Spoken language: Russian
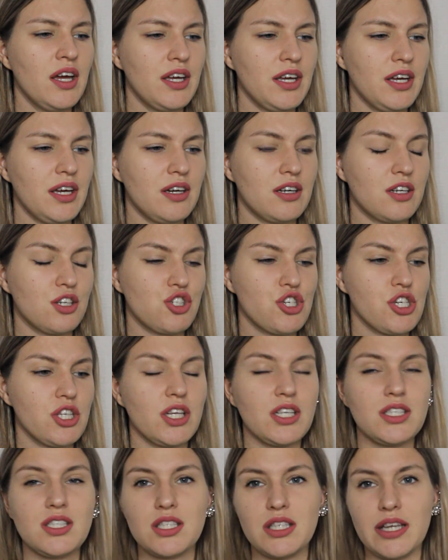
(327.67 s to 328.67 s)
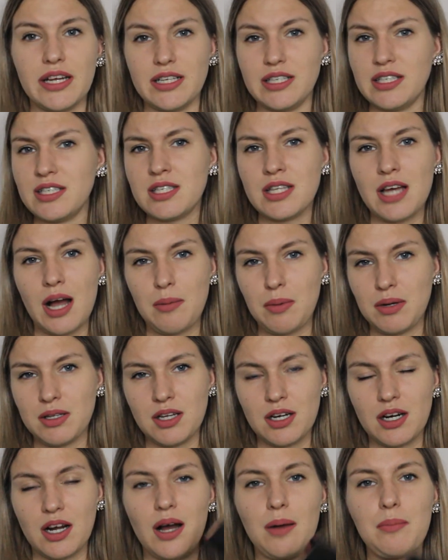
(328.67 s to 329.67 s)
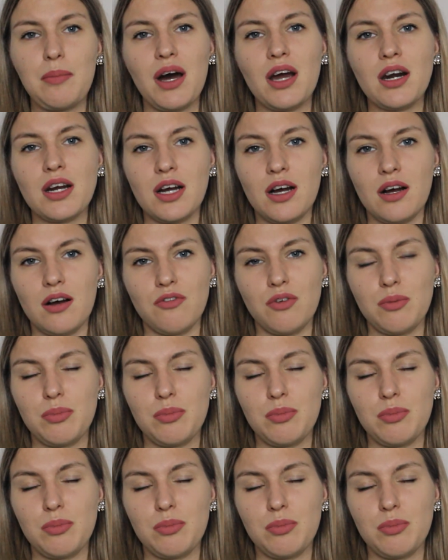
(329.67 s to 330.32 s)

И решила Эстель. Не самая дорогая марка.